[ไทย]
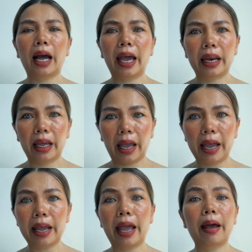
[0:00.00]
and I
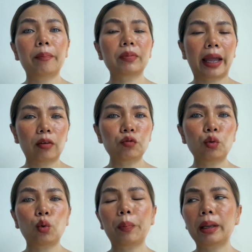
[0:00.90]
am
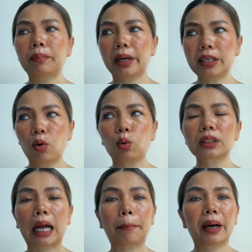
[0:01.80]
thankful เป็นประโยค
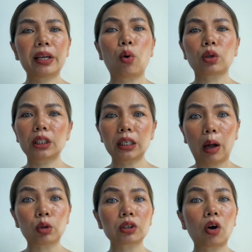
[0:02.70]
สามประโยคที่เรา
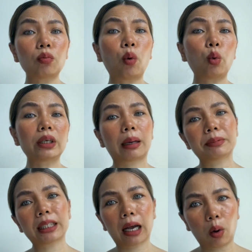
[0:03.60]
ต้องพูดกับ
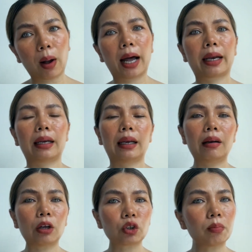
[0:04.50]
จักรวาลแล้ว
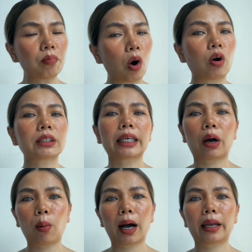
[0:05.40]
เราต้องบอกจักร
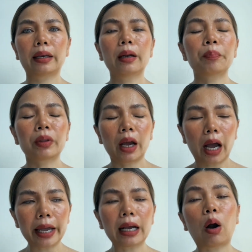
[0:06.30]
วาล
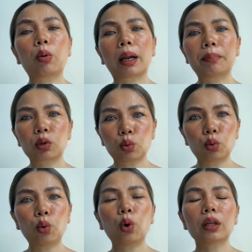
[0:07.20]
ให้เขารับรู้
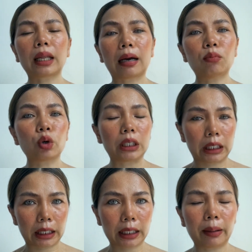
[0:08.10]
ทั้งหมด
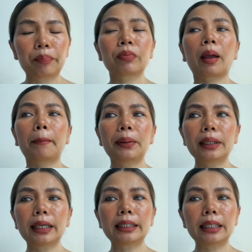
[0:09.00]
นี้เพื่
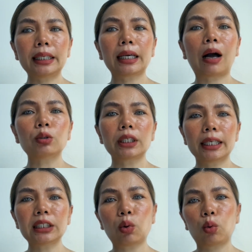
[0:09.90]
อที่เขาจะได้
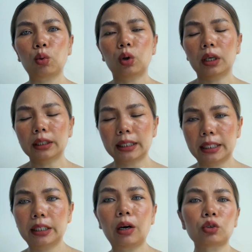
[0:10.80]
ส่งสิ่ง
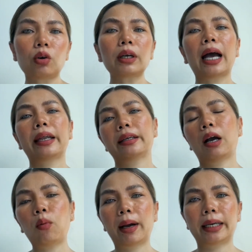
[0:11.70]
ที่เราต้องการ
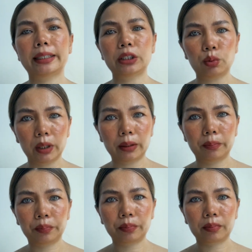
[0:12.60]
เข้ามาในชีวิต
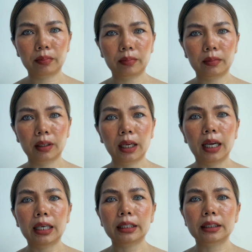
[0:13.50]

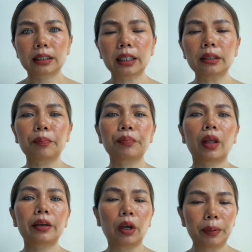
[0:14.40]
ซึ่ง
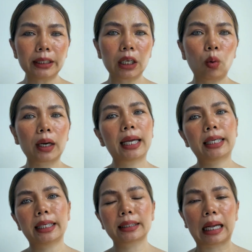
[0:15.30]
เดี๋ยวพี่จะลงรายละ
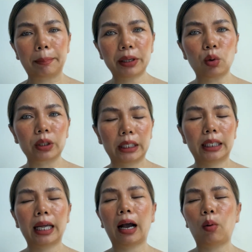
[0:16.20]
เอียดสามประโยคนี้
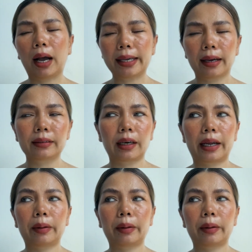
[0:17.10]
นะคะว่าอย่างไร